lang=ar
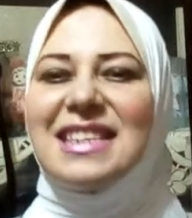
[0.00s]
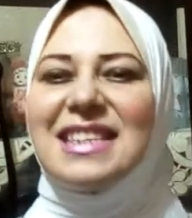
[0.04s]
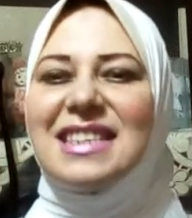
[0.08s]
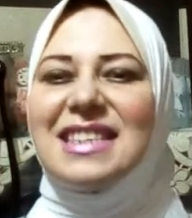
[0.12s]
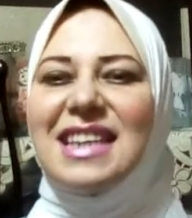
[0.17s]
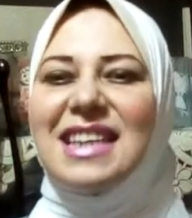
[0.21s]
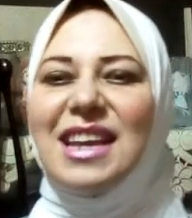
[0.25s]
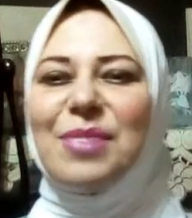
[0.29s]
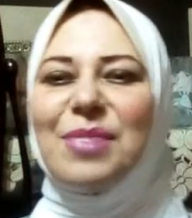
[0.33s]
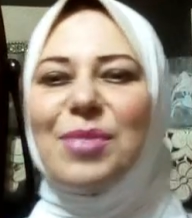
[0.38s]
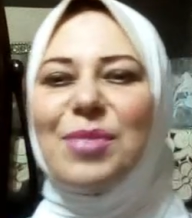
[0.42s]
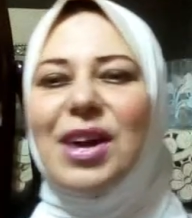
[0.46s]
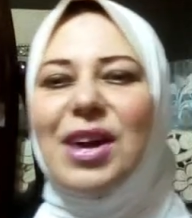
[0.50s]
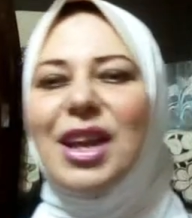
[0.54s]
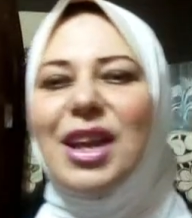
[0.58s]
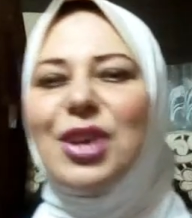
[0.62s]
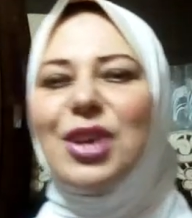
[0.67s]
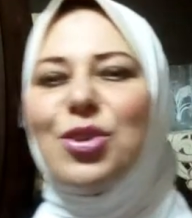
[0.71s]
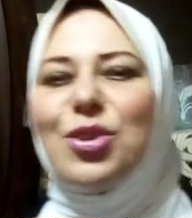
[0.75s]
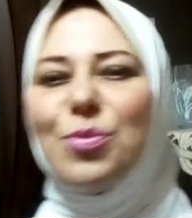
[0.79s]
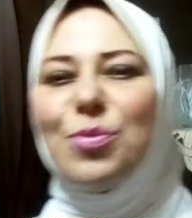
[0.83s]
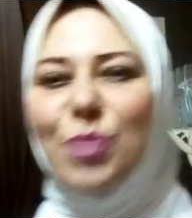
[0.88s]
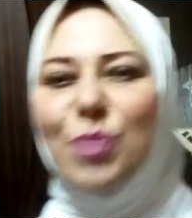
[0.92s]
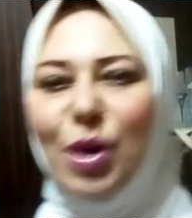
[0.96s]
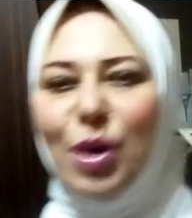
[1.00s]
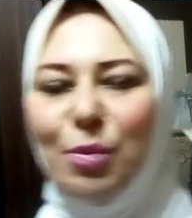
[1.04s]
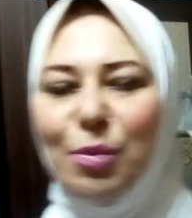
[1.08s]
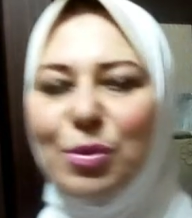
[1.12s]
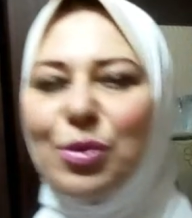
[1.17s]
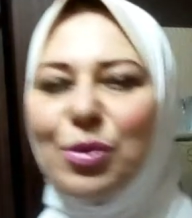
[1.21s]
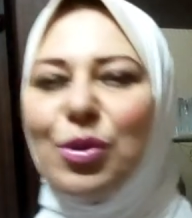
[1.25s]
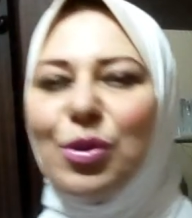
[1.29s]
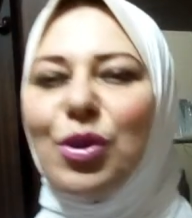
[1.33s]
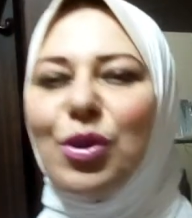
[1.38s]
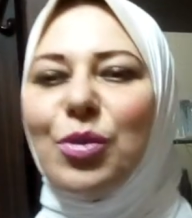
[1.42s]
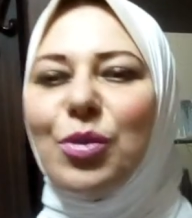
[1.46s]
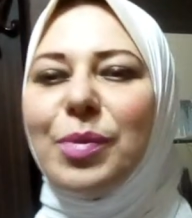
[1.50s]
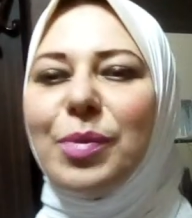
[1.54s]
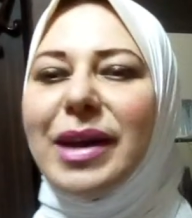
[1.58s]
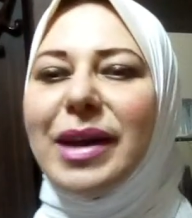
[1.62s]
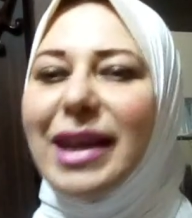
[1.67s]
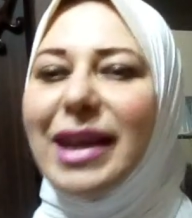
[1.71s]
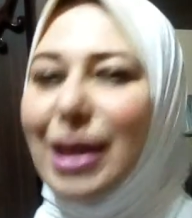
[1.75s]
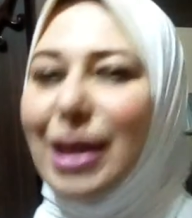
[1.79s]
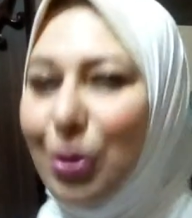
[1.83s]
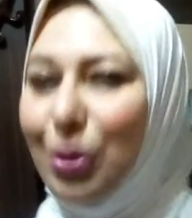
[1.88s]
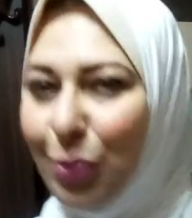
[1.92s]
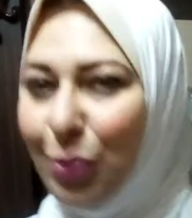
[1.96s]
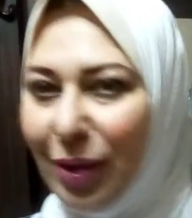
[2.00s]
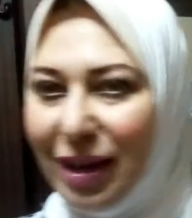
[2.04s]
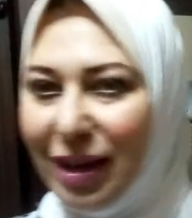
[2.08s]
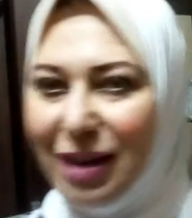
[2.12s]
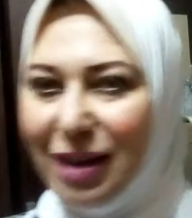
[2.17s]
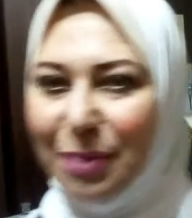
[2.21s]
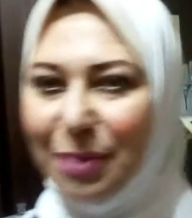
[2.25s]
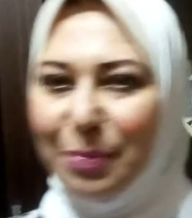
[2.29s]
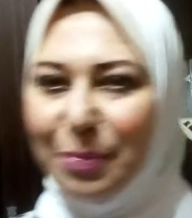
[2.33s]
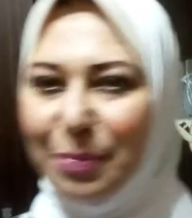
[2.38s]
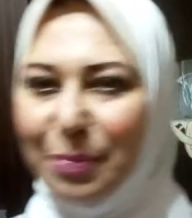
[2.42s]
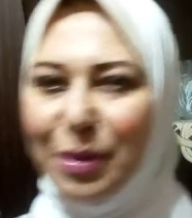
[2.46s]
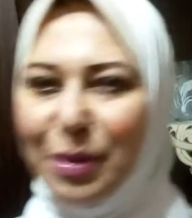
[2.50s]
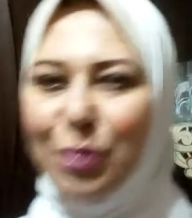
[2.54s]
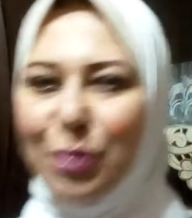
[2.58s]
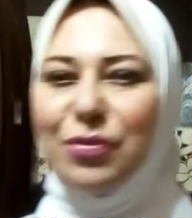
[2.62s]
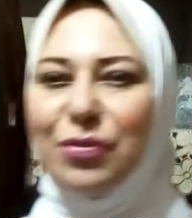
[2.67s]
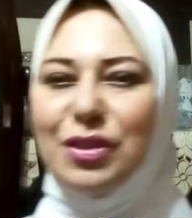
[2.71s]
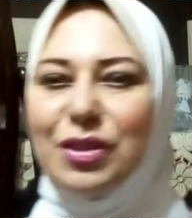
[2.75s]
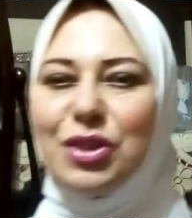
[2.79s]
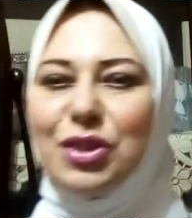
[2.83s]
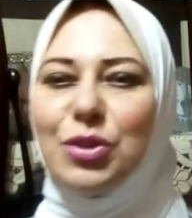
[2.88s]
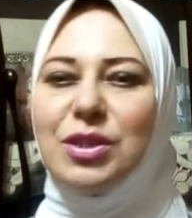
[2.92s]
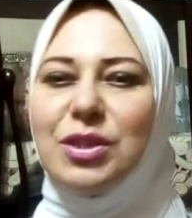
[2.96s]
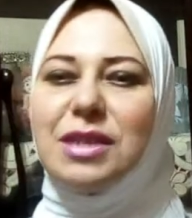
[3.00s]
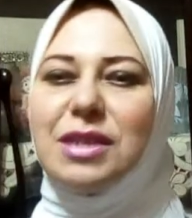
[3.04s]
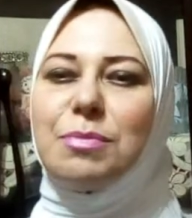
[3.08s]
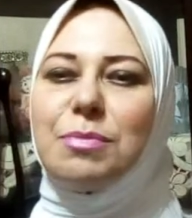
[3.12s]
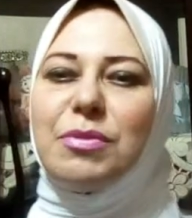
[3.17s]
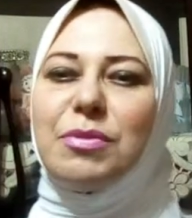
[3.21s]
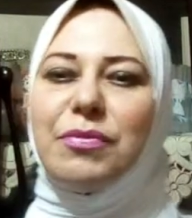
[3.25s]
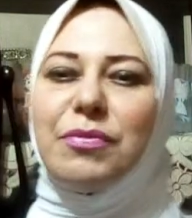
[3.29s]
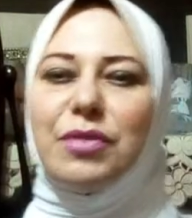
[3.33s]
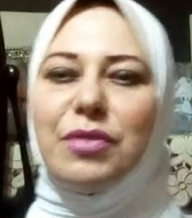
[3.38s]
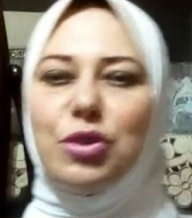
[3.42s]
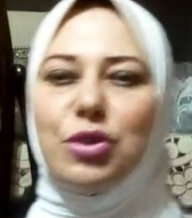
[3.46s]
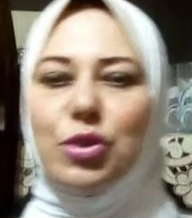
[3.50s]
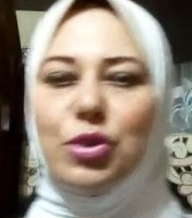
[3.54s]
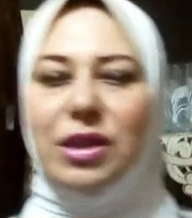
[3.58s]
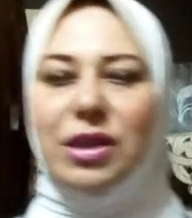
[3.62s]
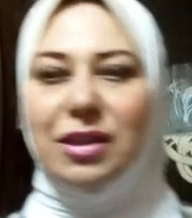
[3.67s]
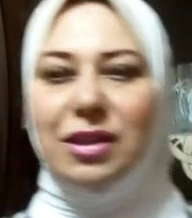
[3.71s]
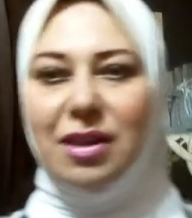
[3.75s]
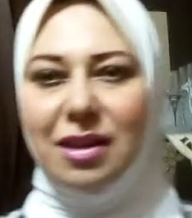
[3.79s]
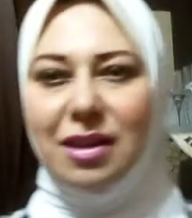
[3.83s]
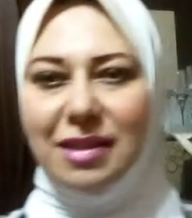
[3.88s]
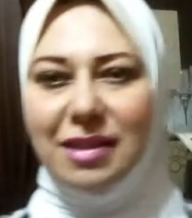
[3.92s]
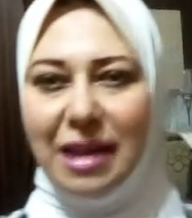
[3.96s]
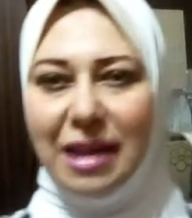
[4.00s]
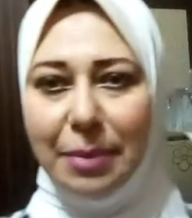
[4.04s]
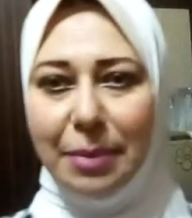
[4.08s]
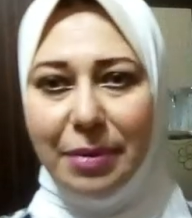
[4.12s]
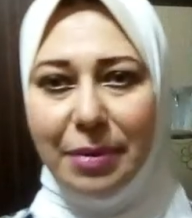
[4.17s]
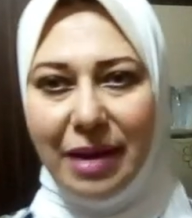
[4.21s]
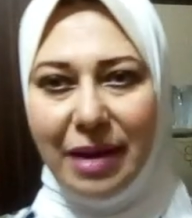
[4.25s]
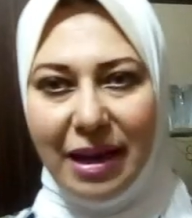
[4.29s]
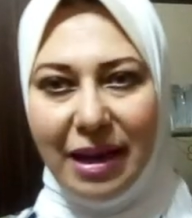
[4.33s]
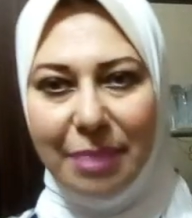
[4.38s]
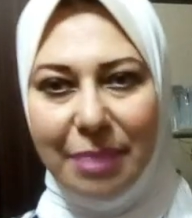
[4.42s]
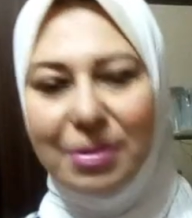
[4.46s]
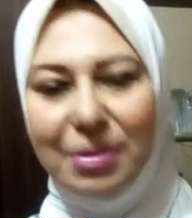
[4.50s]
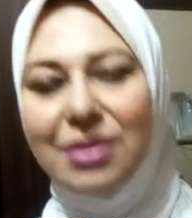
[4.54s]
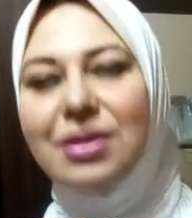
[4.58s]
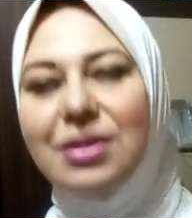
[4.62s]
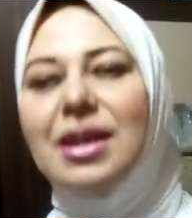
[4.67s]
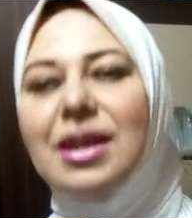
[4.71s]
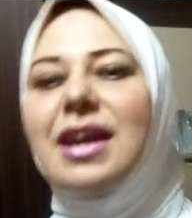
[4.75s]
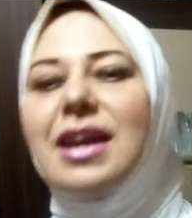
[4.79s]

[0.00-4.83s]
السلام عليكم ورحمة الله وبركاته أهلا بيكم في فيديو جديد من فيديوهات قناة عبير عامر